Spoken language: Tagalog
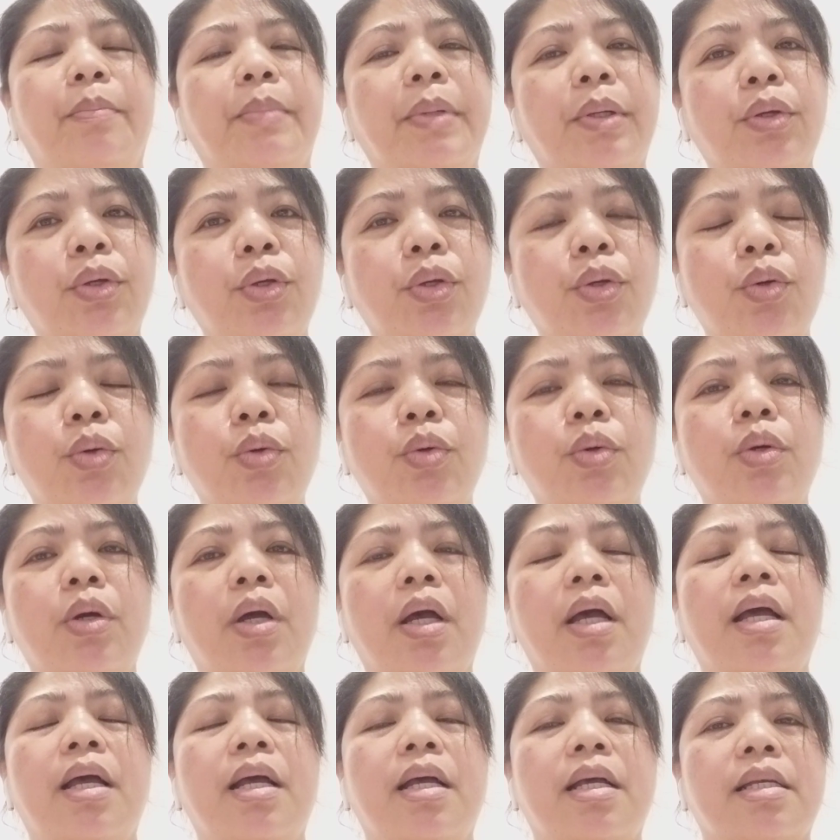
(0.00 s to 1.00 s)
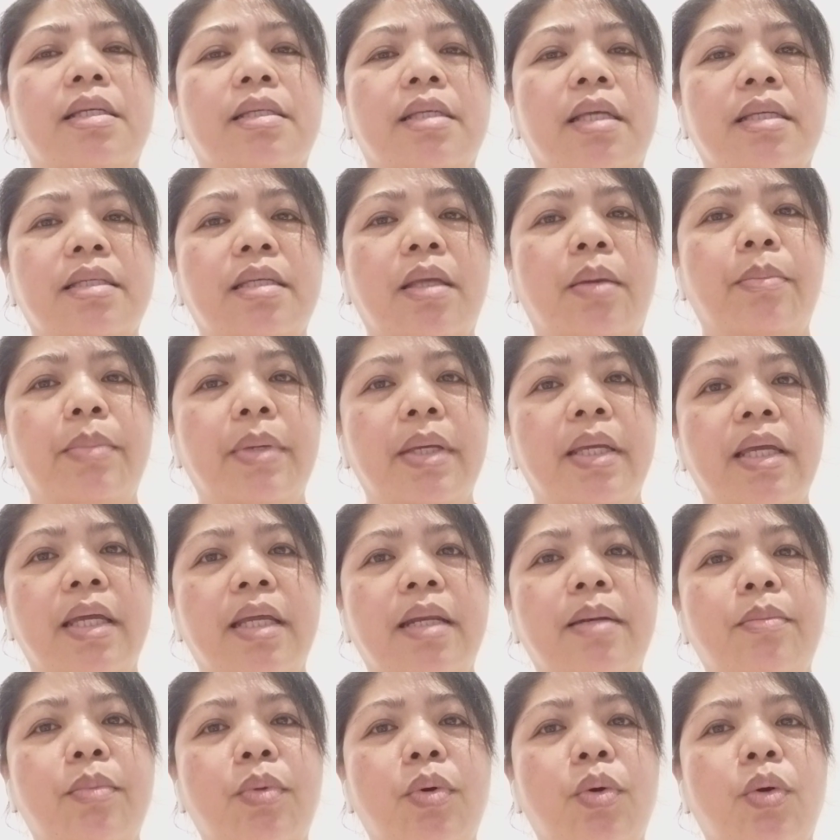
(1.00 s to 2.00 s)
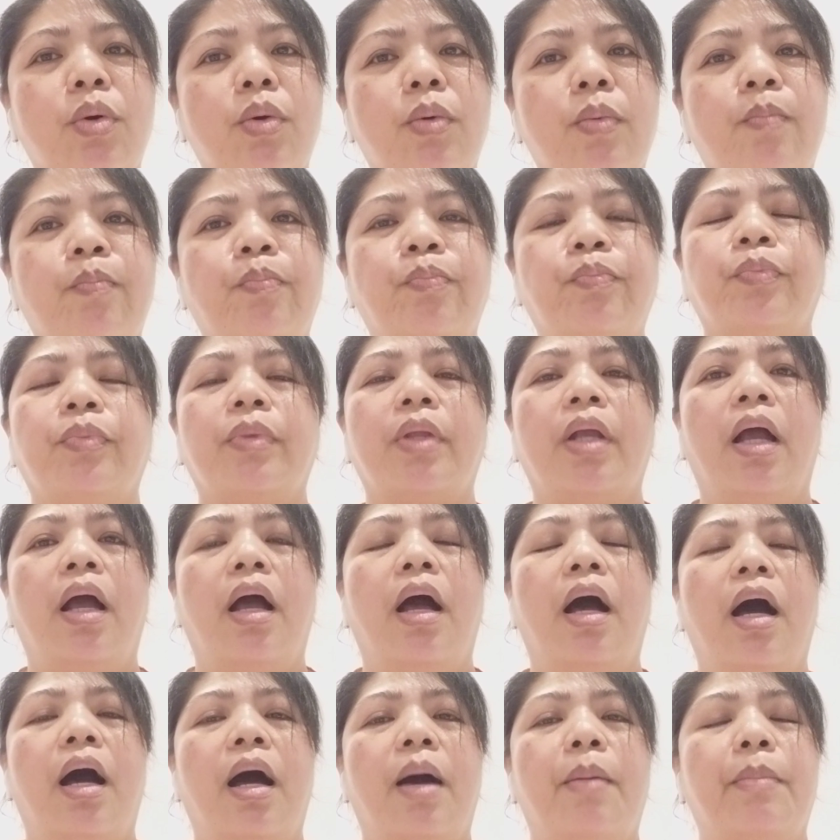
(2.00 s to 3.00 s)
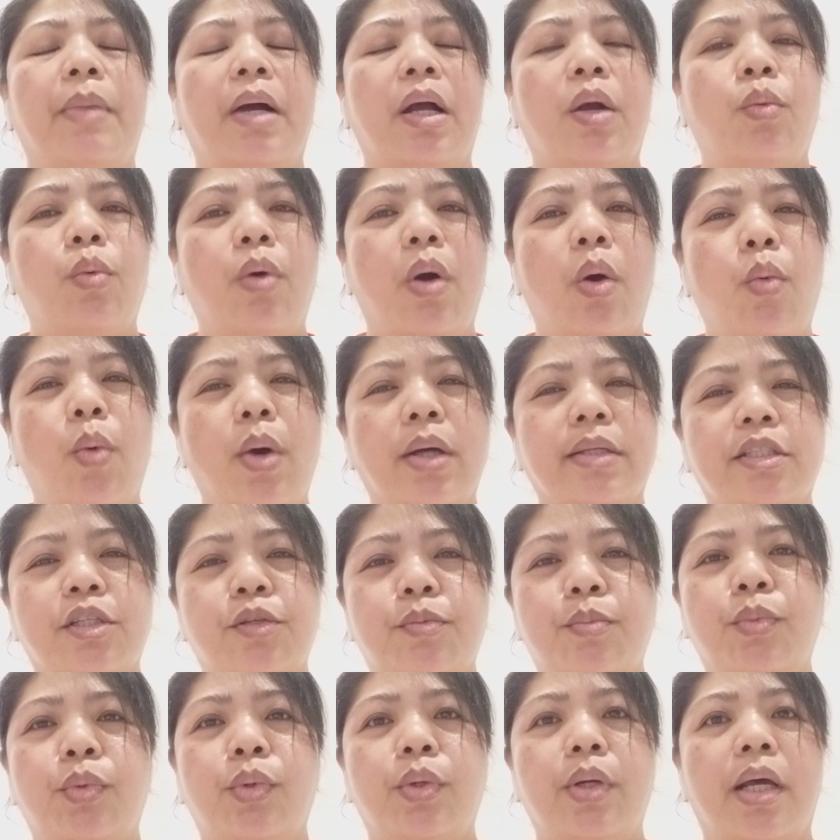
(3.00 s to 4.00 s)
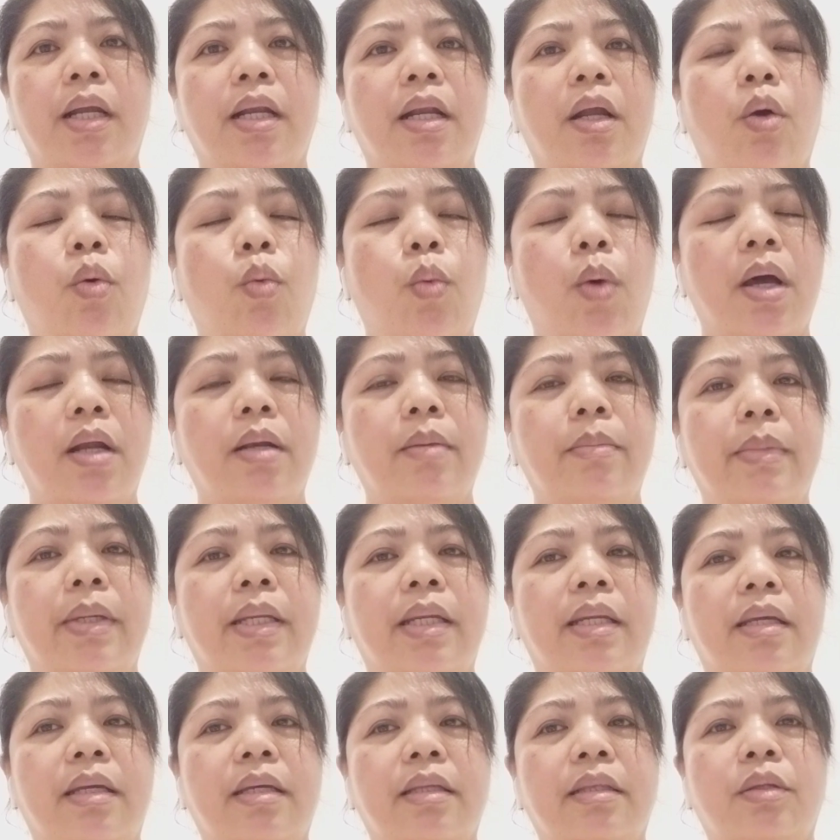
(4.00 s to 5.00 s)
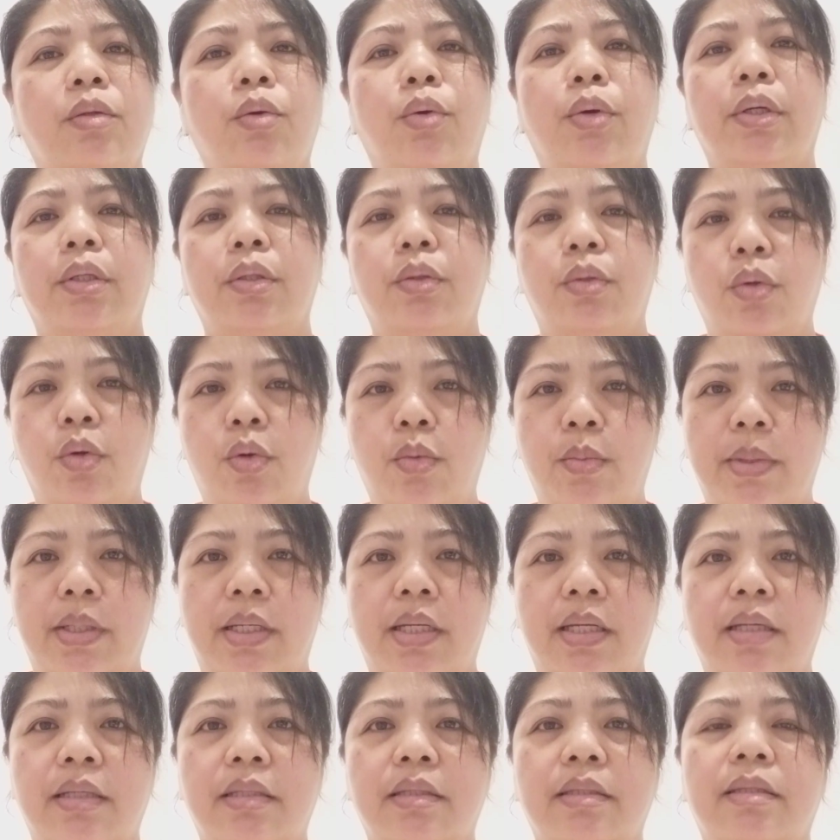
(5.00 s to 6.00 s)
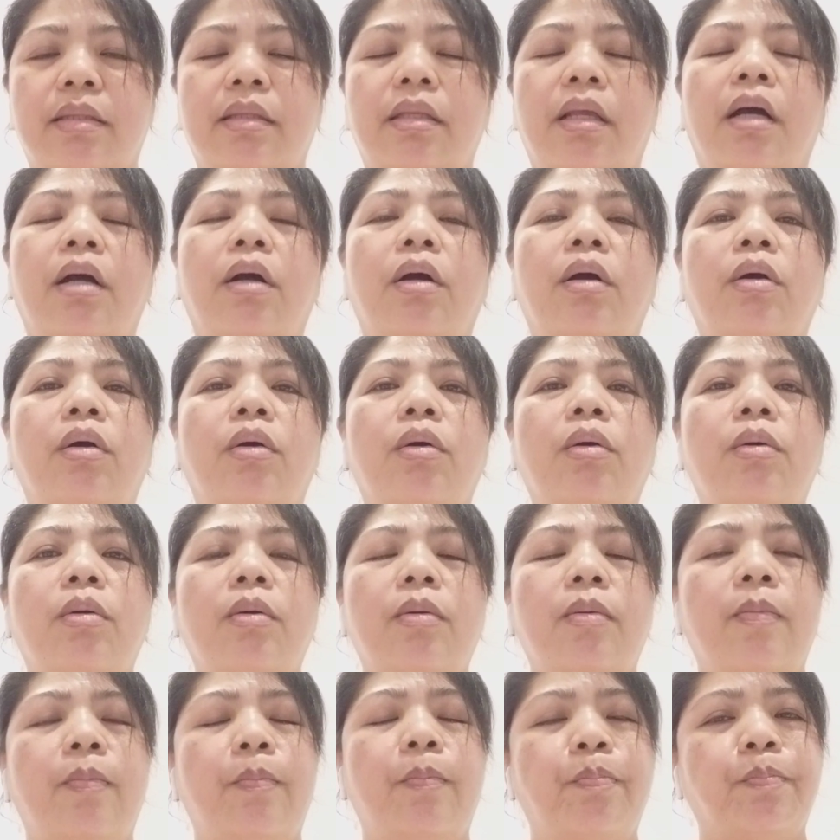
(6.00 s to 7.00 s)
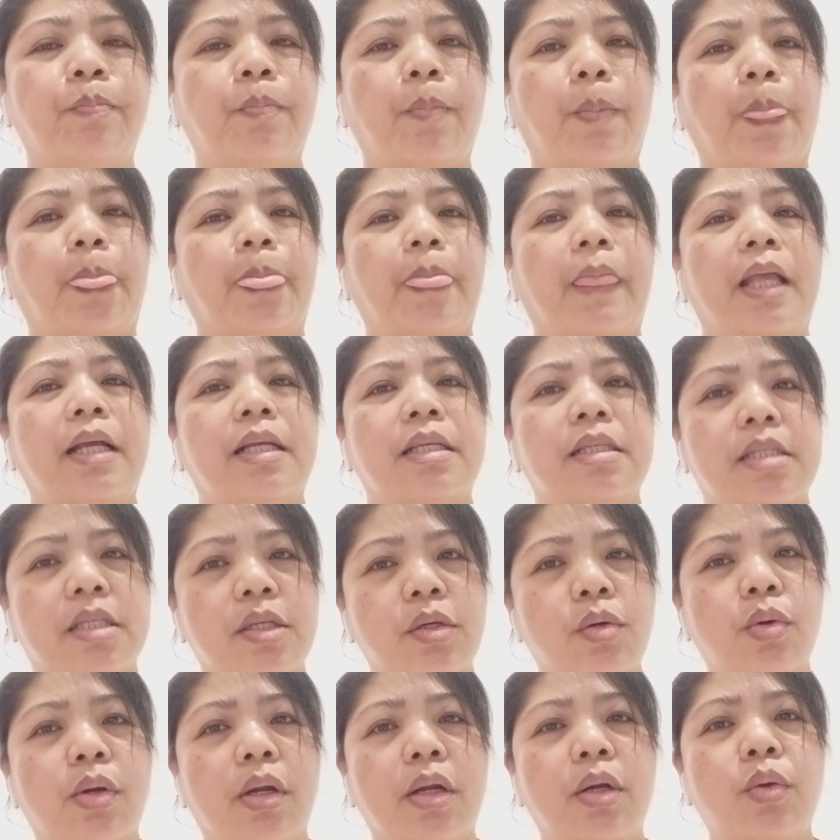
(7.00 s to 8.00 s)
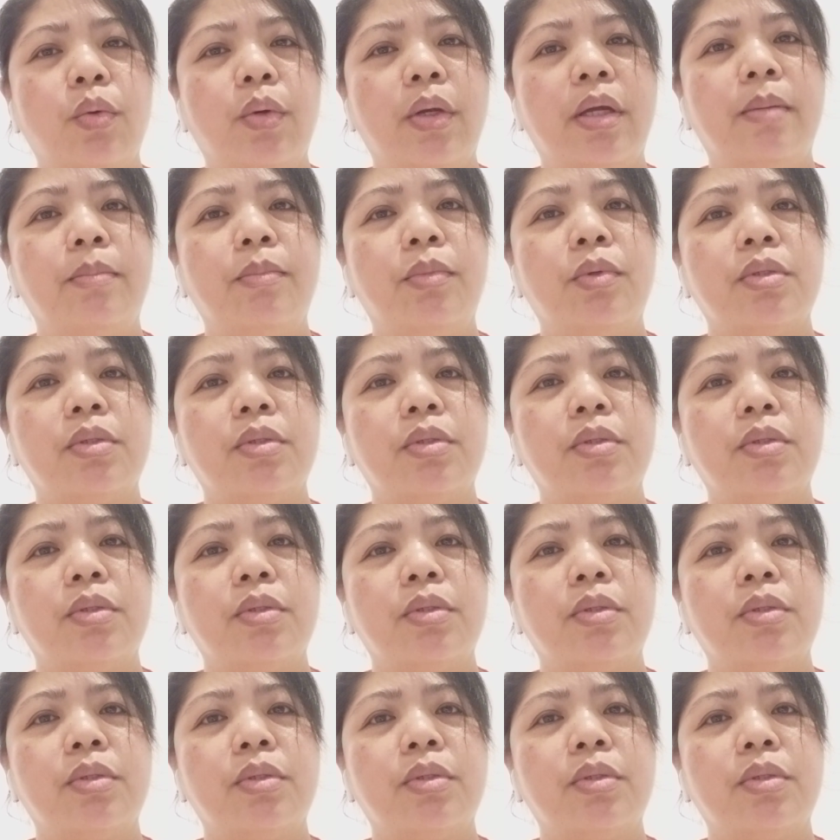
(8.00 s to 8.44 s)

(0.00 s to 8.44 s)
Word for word: Pero yung sasabihin mong uh, magwa-watch muna ng 1 minute or 2 minute, nako, siguraduhin mo,